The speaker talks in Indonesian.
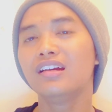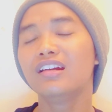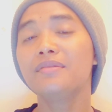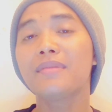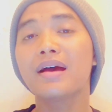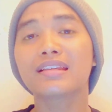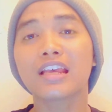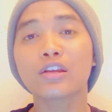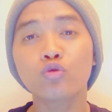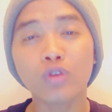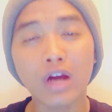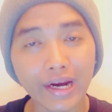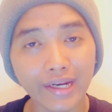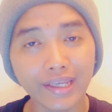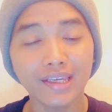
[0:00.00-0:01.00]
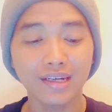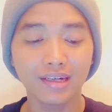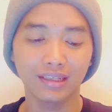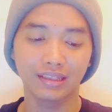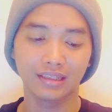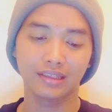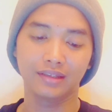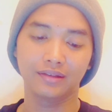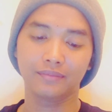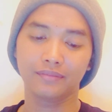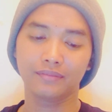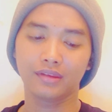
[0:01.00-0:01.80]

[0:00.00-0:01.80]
Di masa sukar ini,